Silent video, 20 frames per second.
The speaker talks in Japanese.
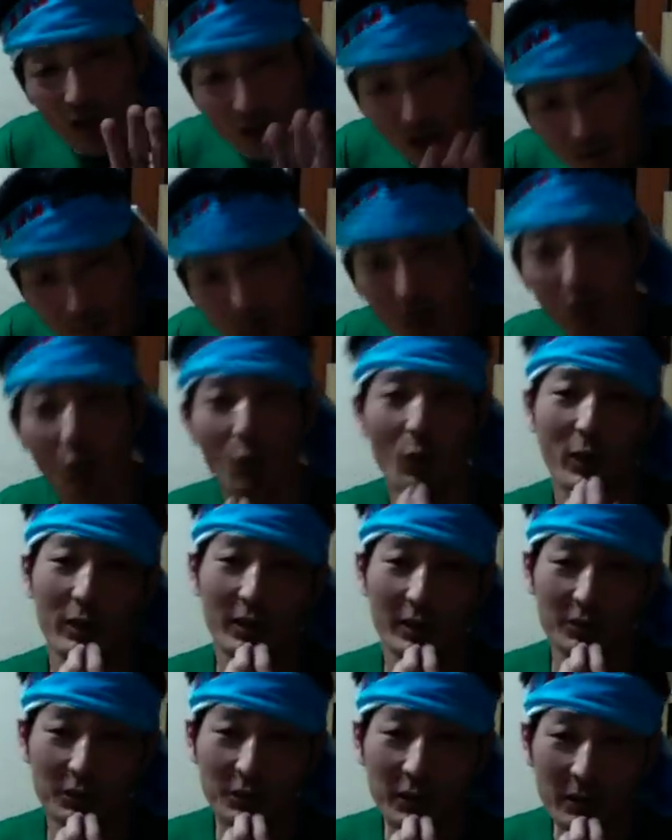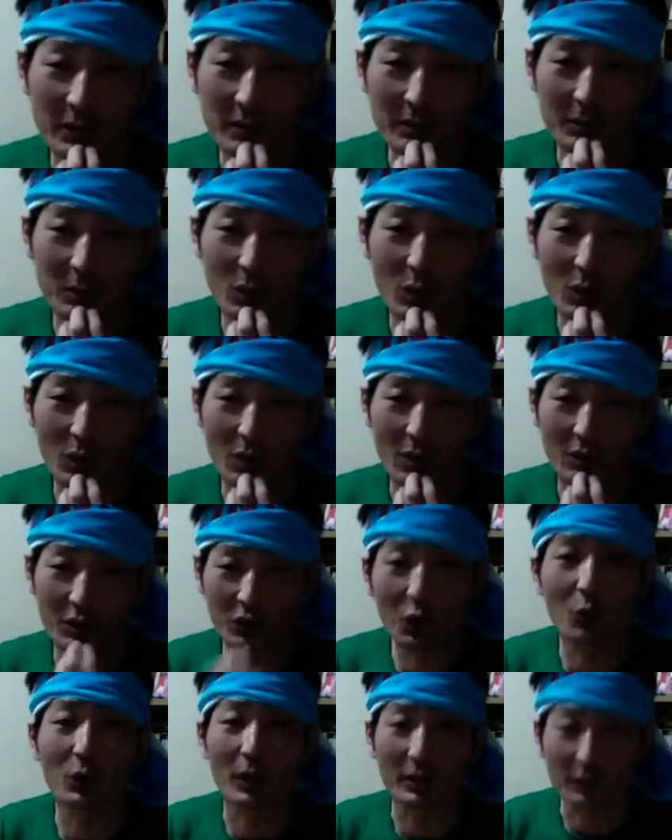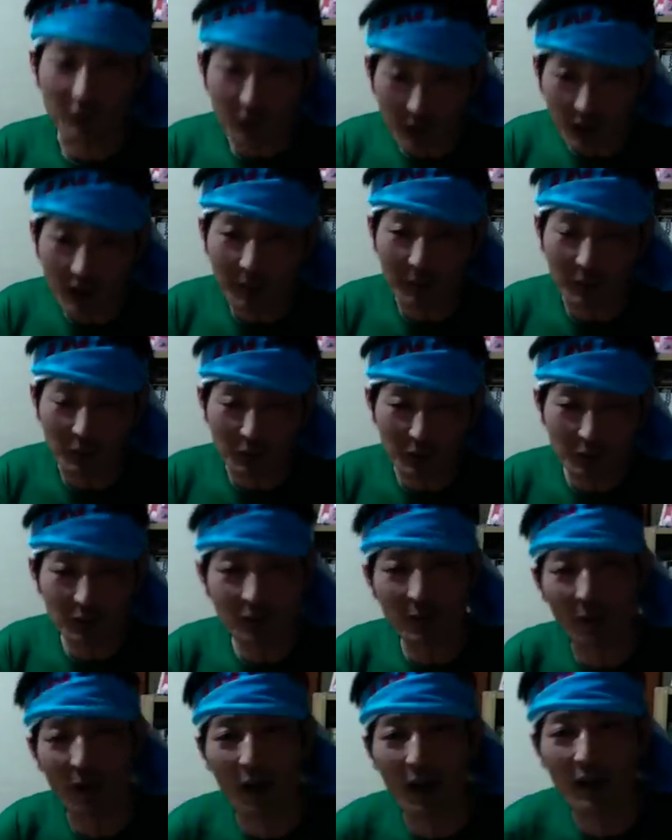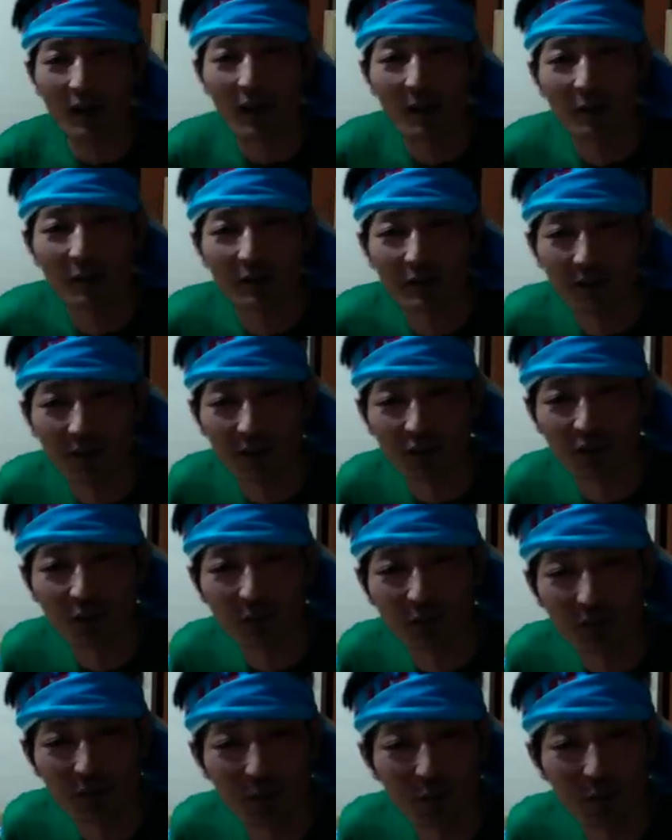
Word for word: 回目の公演なんですね。もう、ショーなんですよ、3回目の。そうすると早川もですね、自分で